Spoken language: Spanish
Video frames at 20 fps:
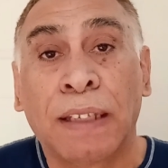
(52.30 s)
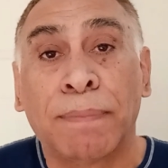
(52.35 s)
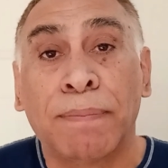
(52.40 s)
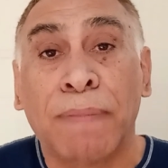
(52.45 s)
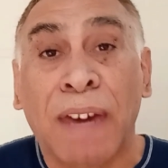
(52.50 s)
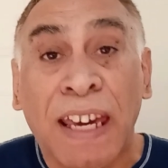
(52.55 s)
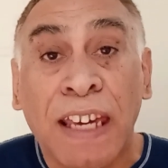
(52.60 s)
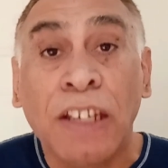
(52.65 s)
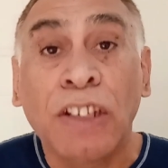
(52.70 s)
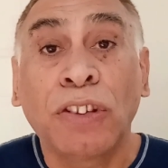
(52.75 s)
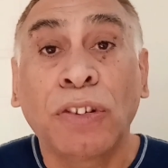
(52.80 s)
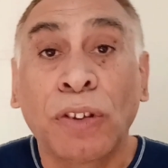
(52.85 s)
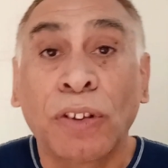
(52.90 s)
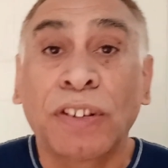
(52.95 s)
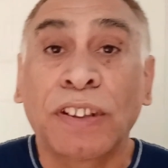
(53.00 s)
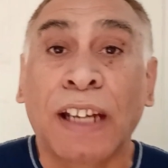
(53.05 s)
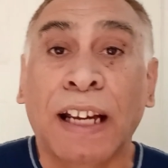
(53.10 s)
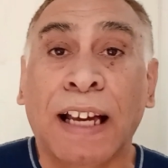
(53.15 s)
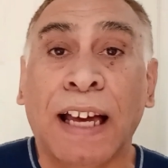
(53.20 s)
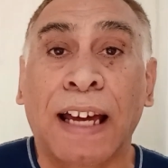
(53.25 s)
Me hizo
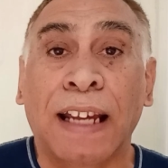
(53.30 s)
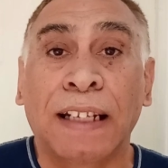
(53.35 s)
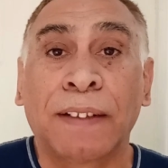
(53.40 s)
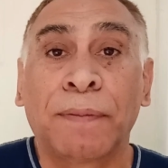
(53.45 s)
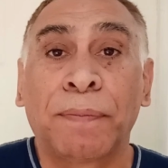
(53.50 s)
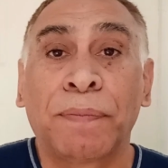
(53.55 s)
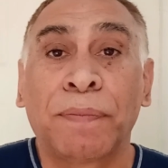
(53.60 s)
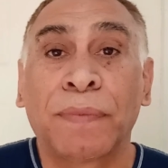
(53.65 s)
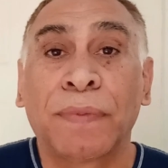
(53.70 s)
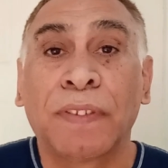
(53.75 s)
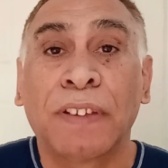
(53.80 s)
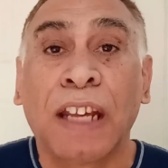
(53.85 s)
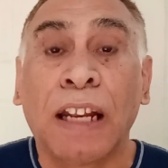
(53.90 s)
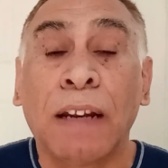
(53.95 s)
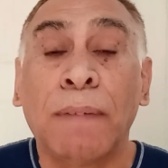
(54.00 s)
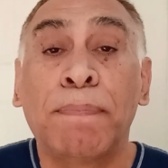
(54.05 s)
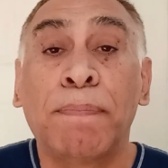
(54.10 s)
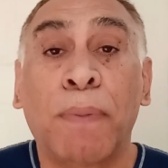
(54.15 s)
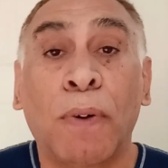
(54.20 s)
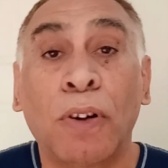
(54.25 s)
sacar
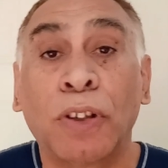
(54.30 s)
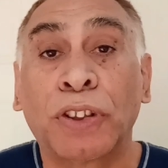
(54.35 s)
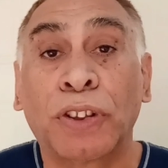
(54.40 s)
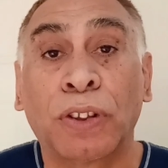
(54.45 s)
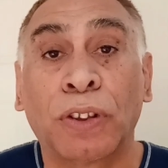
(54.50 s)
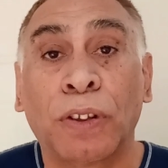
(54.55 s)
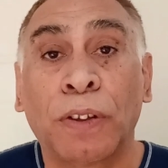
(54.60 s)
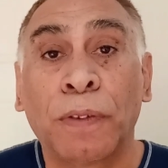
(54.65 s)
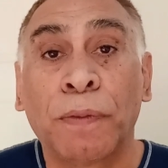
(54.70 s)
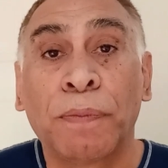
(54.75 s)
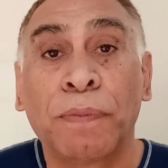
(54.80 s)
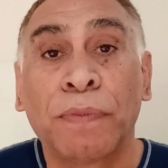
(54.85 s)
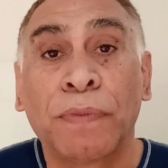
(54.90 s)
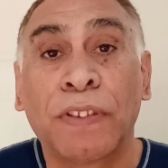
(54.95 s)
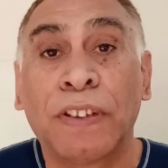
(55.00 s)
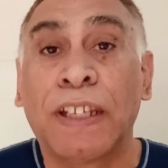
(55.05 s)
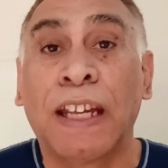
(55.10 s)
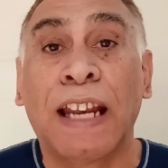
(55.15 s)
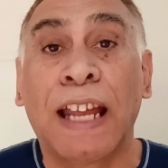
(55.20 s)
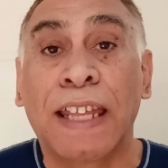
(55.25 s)
del pozo
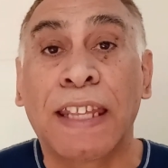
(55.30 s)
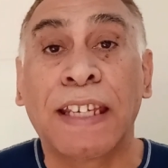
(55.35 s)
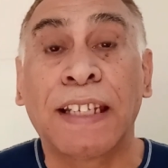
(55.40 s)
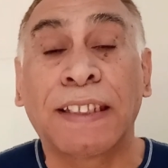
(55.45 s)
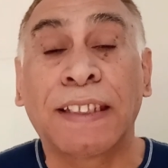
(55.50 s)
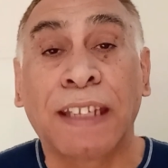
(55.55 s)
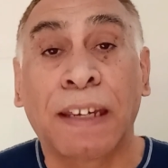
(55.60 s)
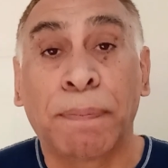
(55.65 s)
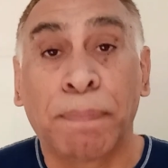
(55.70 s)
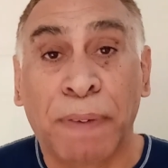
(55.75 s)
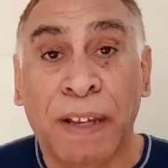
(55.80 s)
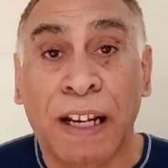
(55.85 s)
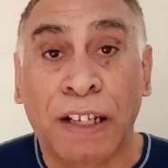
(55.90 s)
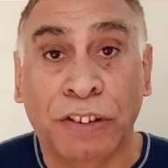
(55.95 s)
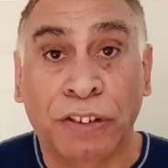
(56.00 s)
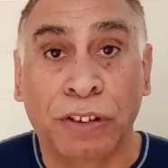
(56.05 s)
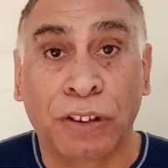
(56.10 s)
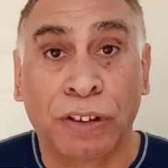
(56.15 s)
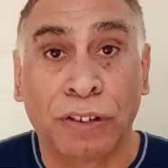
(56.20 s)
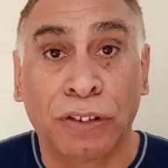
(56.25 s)
de la
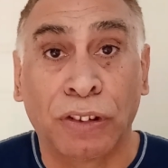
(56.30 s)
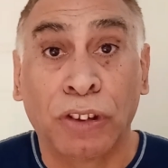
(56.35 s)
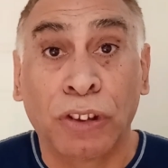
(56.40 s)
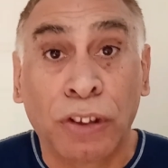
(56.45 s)
desesperación.